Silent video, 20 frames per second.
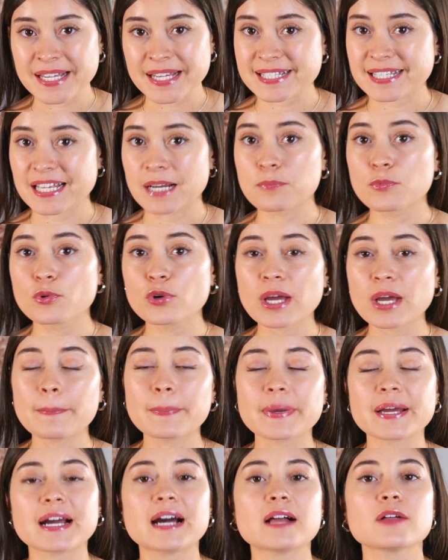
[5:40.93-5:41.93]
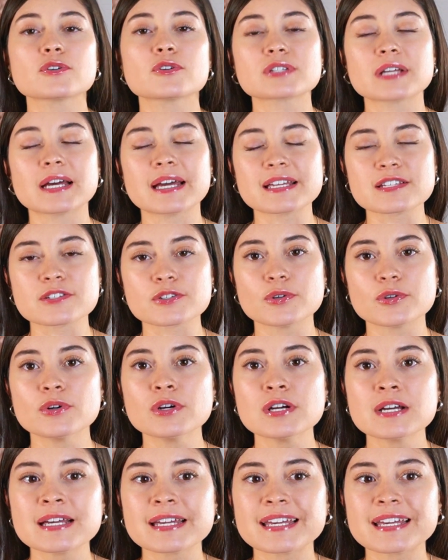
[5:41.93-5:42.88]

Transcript: están muy apegados a eso,